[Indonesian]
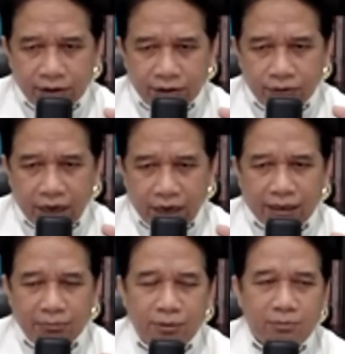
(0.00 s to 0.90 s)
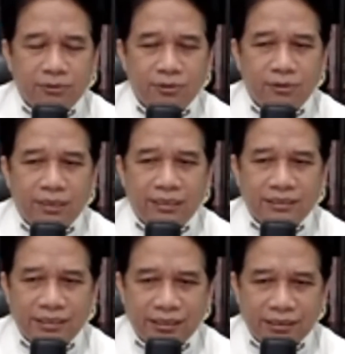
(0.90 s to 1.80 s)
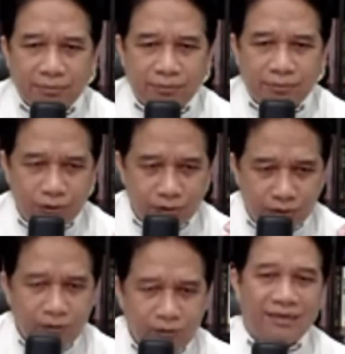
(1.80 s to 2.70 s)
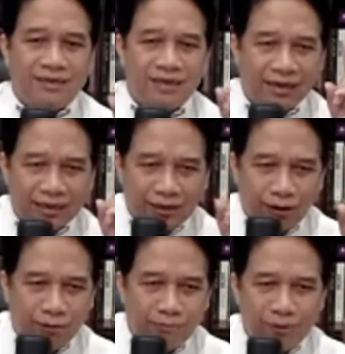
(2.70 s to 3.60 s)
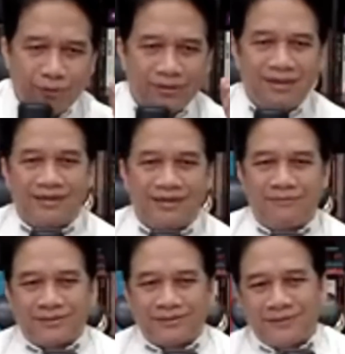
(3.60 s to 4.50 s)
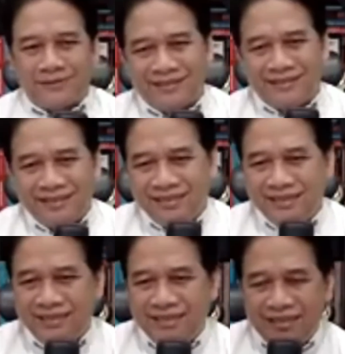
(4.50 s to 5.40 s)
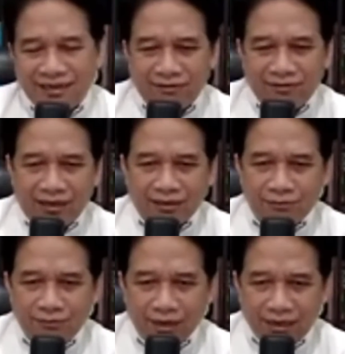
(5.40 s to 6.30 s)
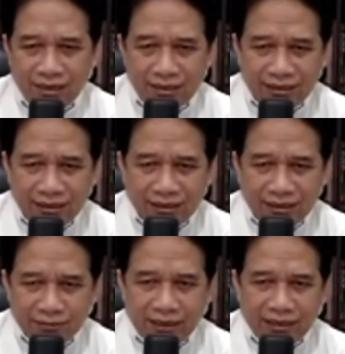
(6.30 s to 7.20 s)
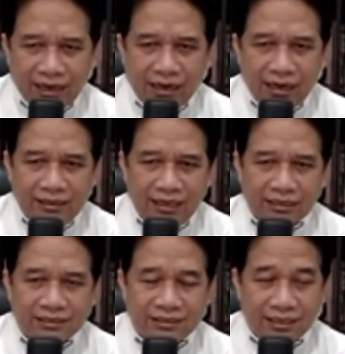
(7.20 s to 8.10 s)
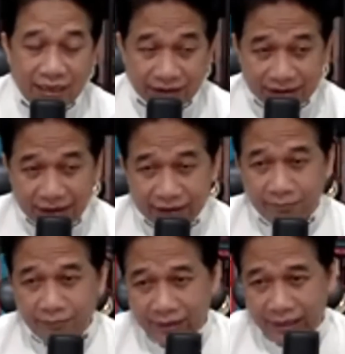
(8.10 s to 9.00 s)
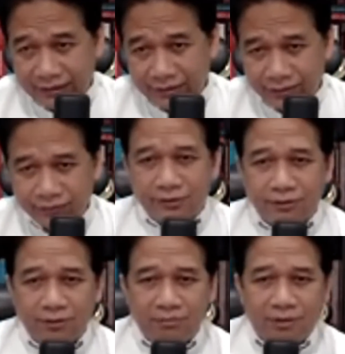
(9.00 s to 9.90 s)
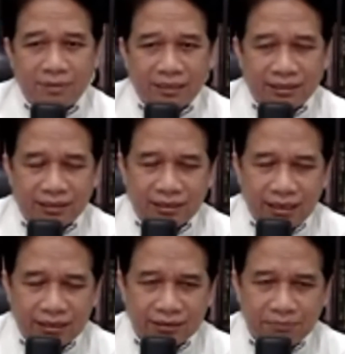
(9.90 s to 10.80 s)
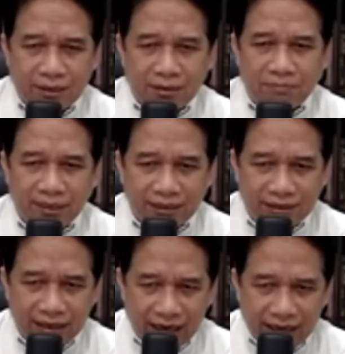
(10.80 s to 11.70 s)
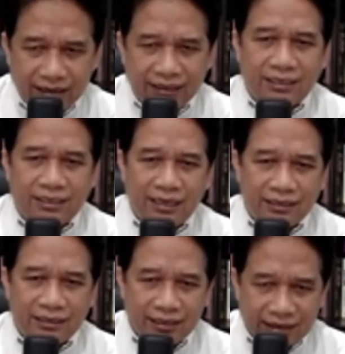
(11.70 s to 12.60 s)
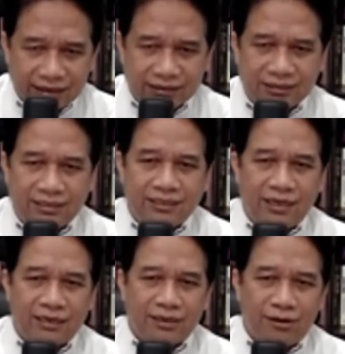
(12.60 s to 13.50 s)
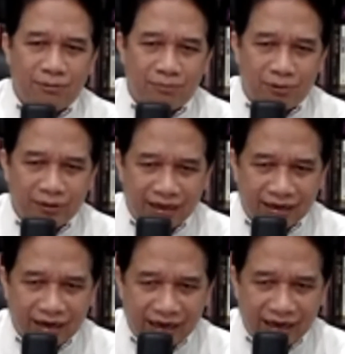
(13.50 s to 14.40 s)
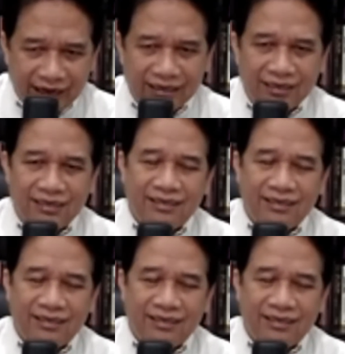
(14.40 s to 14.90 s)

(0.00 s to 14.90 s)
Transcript: juga akan memunculkan sikap dukungan dari kelompok yang dimaksud. Lalu yang kedua, sebagai alat yang sengaja dibuat untuk mempertegas perbedaan identitas dengan kelompok yang lain.